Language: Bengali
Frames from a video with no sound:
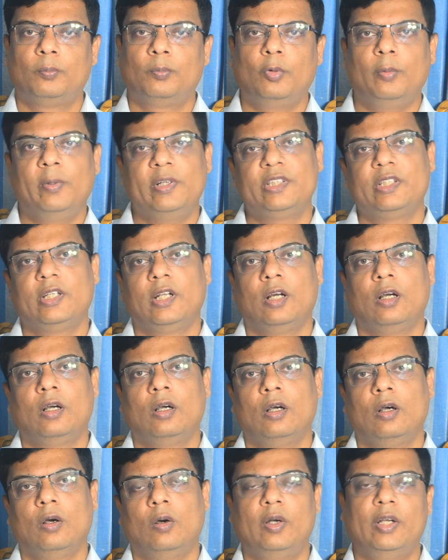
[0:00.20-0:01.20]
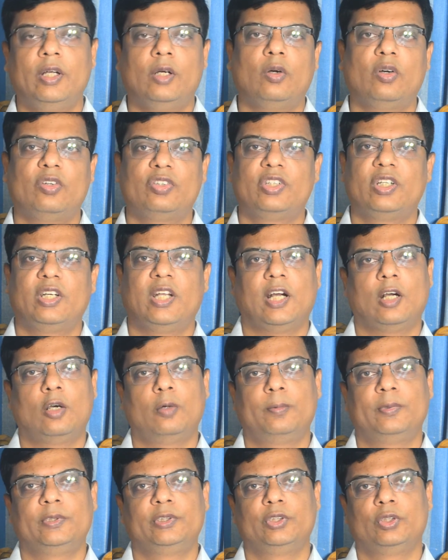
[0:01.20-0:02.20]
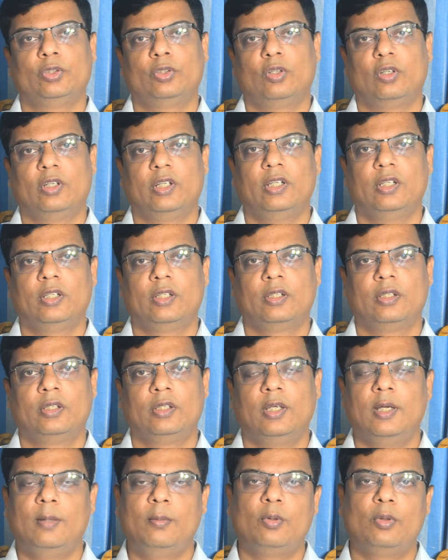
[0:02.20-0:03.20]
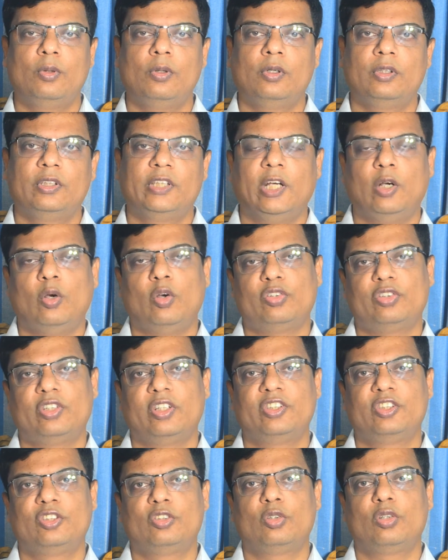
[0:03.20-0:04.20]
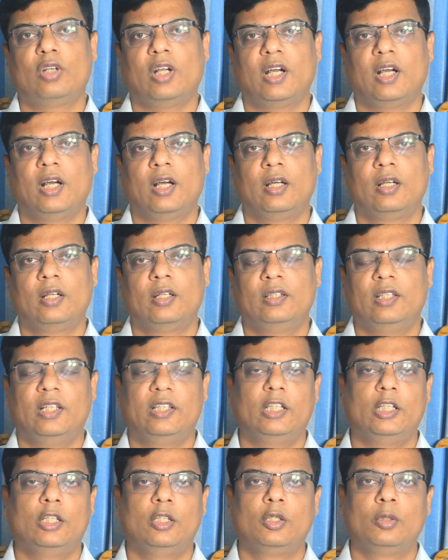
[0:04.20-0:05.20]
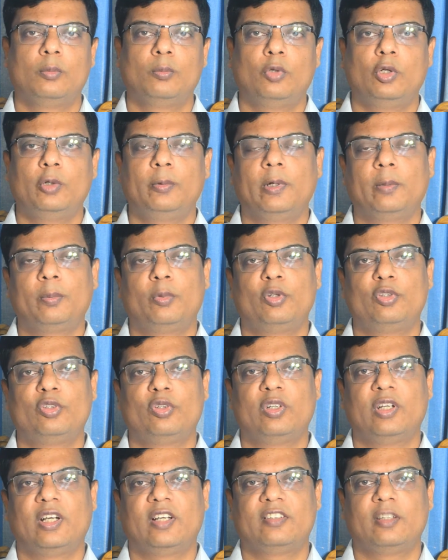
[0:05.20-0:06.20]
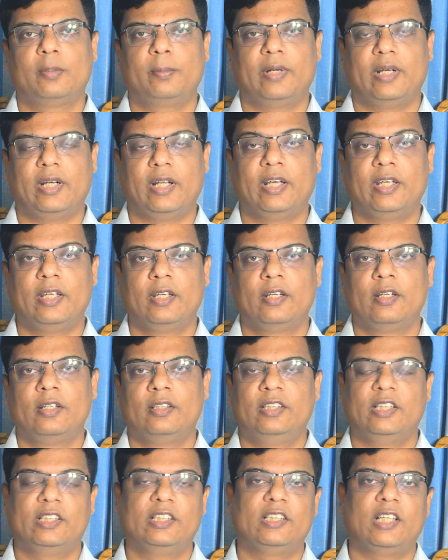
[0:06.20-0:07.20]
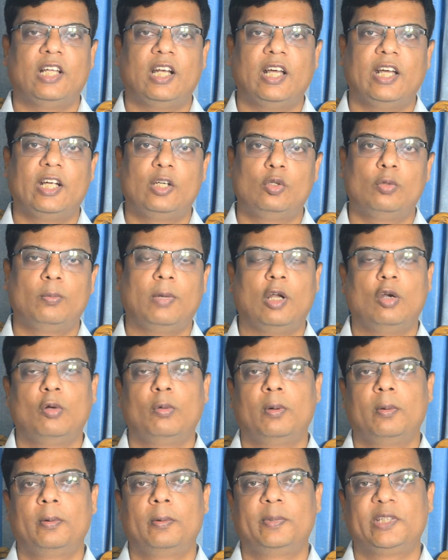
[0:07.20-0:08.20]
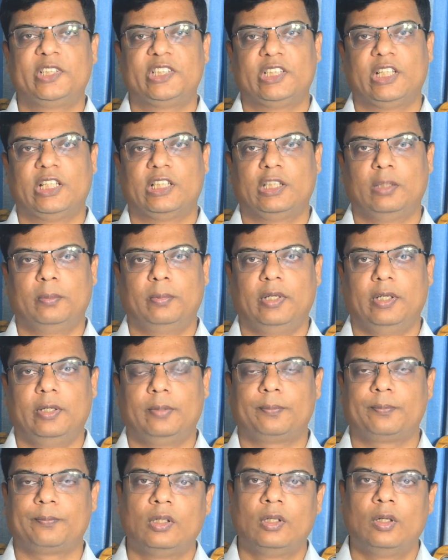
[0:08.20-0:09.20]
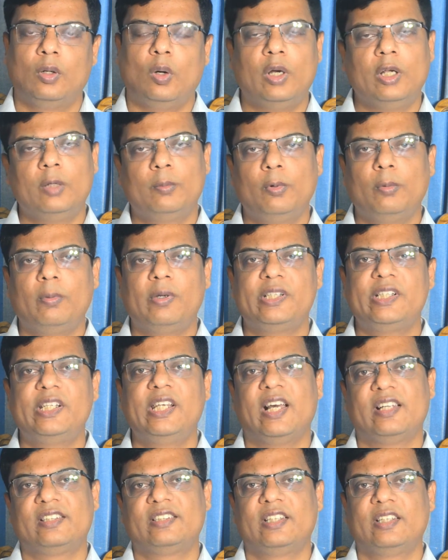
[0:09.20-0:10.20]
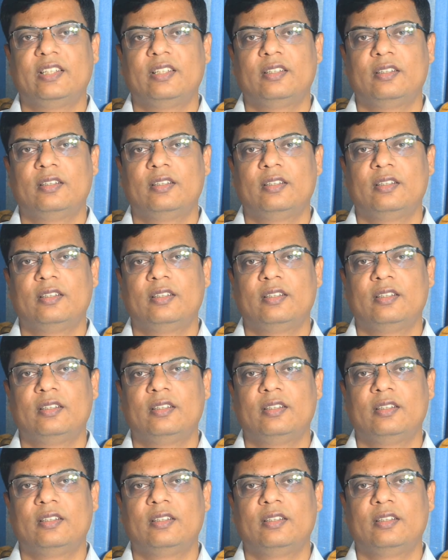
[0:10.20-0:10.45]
প্রবাসীরা অনেক কষ্টে টাকা উপার্জন করে এবং সে কষ্টার্জিত টাকা তাদের পরিবার পরিজনের কাছে পাঠায় যাতে তারা একটু ভালোভাবে বেঁচে থাকতে পারে অনেক প্রবাসী আছেন